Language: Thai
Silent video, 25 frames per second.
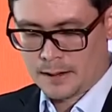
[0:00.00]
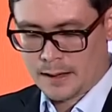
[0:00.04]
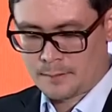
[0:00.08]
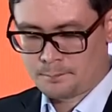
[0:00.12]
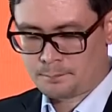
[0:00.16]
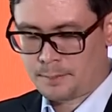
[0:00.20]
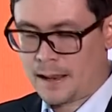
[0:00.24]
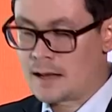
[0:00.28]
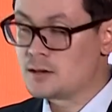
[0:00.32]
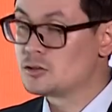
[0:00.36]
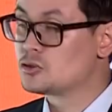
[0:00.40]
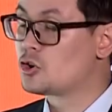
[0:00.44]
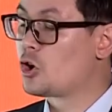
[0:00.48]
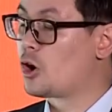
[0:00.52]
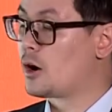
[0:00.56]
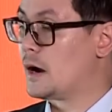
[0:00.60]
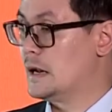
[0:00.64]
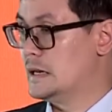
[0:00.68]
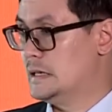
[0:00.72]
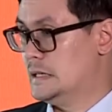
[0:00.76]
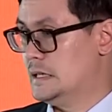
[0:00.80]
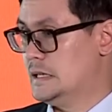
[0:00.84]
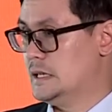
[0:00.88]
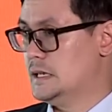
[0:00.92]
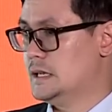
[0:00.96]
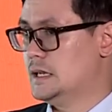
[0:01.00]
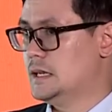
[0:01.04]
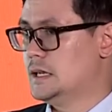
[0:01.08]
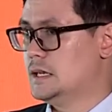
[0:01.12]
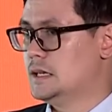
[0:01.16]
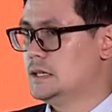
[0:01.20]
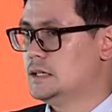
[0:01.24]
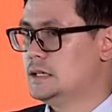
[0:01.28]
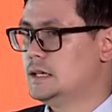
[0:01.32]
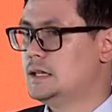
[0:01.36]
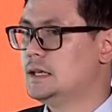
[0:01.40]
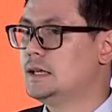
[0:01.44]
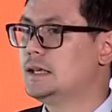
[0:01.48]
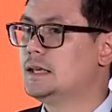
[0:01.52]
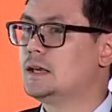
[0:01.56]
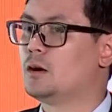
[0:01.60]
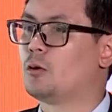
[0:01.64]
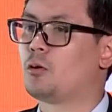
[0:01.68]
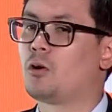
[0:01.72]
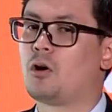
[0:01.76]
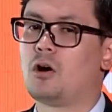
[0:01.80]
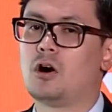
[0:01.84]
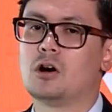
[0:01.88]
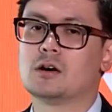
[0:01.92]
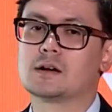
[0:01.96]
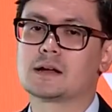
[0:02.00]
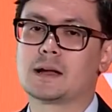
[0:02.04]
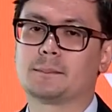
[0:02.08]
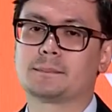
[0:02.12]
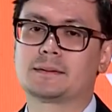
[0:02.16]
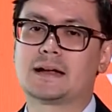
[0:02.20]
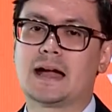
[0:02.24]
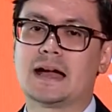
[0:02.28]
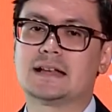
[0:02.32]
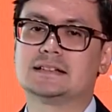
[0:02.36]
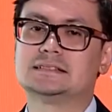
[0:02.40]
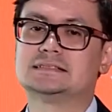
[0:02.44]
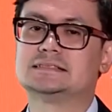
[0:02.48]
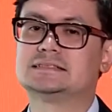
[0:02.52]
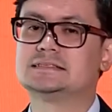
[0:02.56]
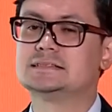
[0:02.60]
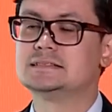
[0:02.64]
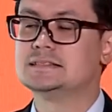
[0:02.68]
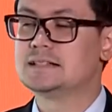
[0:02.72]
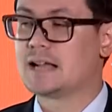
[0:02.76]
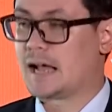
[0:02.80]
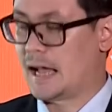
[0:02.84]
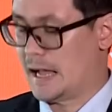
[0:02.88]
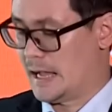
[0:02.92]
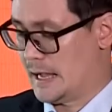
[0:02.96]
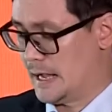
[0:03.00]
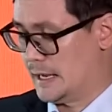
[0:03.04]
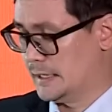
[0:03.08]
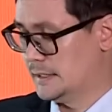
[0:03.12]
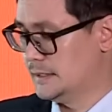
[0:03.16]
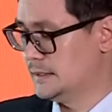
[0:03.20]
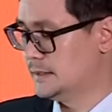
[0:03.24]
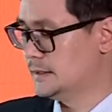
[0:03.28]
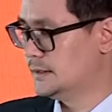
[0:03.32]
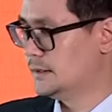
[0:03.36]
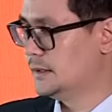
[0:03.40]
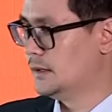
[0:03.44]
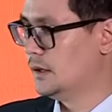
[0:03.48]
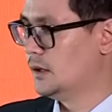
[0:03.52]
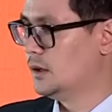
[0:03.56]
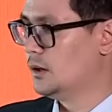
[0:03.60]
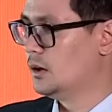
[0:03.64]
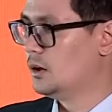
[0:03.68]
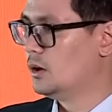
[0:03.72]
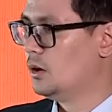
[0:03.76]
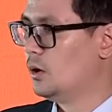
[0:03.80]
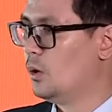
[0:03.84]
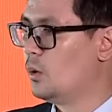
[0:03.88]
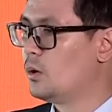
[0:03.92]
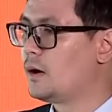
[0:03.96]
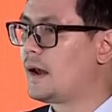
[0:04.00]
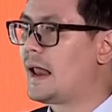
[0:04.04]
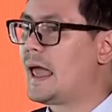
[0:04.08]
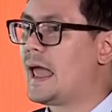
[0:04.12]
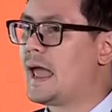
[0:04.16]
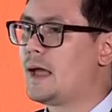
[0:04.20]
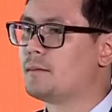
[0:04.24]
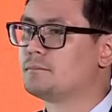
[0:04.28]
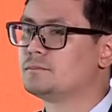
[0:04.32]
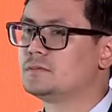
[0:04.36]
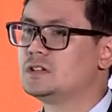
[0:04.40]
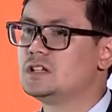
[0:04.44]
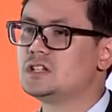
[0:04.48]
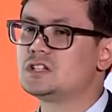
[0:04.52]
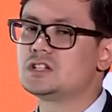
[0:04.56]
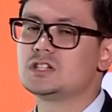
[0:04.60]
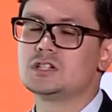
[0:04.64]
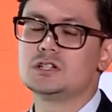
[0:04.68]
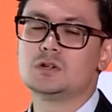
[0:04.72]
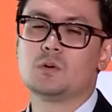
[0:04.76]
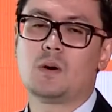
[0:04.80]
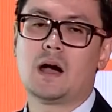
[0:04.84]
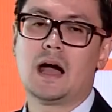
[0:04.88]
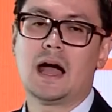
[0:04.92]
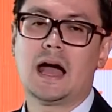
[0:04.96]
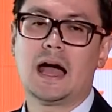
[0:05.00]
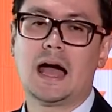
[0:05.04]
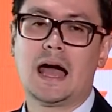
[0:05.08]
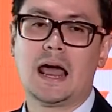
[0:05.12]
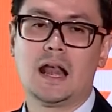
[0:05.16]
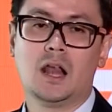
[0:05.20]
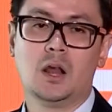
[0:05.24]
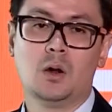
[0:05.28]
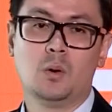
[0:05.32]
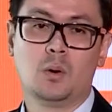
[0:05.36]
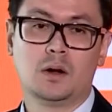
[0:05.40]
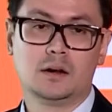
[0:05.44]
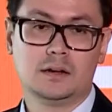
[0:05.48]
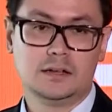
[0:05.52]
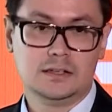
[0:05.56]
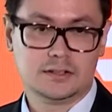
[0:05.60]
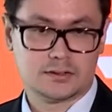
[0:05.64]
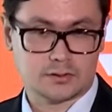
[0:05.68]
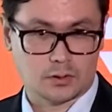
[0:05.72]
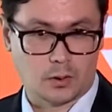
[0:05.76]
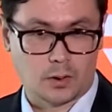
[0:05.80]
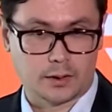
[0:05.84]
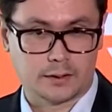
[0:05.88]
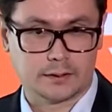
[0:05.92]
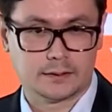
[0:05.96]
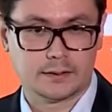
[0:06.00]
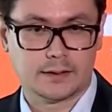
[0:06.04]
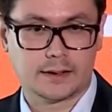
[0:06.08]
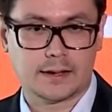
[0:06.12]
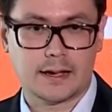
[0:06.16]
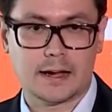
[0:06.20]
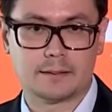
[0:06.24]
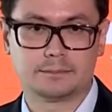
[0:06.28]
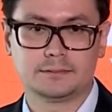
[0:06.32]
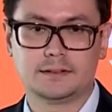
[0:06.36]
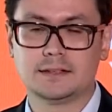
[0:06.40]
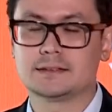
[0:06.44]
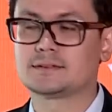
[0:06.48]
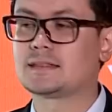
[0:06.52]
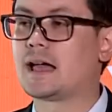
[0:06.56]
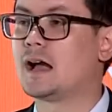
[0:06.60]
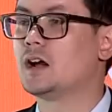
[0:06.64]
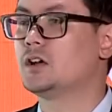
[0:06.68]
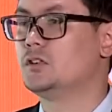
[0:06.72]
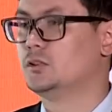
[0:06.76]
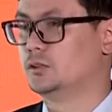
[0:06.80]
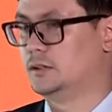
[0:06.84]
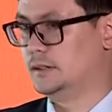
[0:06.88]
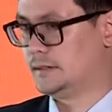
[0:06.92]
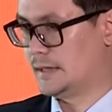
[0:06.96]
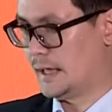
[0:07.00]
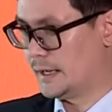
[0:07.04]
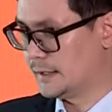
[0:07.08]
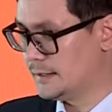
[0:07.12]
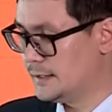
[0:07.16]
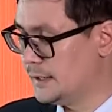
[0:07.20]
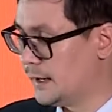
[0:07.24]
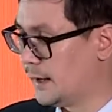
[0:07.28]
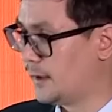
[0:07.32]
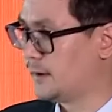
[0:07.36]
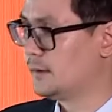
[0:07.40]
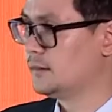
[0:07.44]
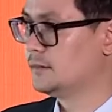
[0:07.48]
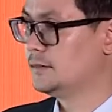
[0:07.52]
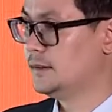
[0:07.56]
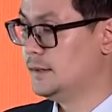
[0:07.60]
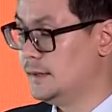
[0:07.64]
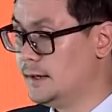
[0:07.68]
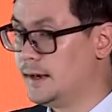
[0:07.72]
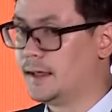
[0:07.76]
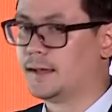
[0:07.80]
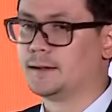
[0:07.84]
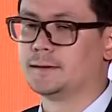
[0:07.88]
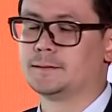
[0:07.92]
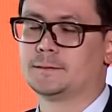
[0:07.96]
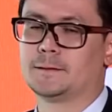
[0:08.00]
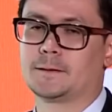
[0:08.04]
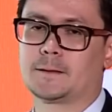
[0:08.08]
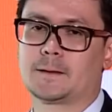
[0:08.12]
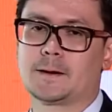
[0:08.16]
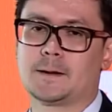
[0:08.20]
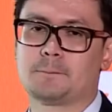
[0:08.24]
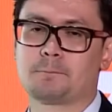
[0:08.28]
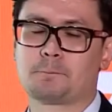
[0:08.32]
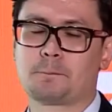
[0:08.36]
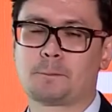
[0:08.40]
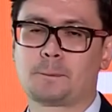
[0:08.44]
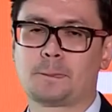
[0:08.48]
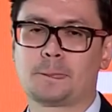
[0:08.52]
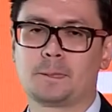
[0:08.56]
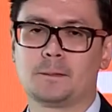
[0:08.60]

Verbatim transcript: มันเป็นกรณีที่เกี่ยวข้องกับการซื้อขายโรงแรมที่ชื่อว่าอัลลัวรีสอร์ทนะครับที่ตั้งอยู่ที่ท่าขี้เหล็กนะครับ